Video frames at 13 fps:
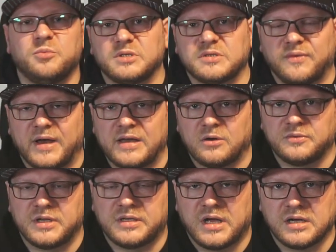Punkt 2
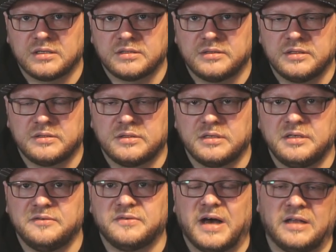auf der Tagesliste,
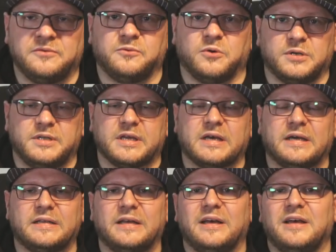die
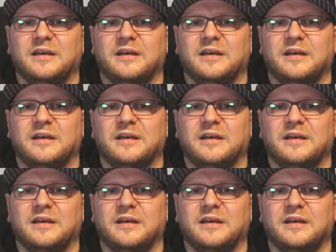Verantwortlichkeit.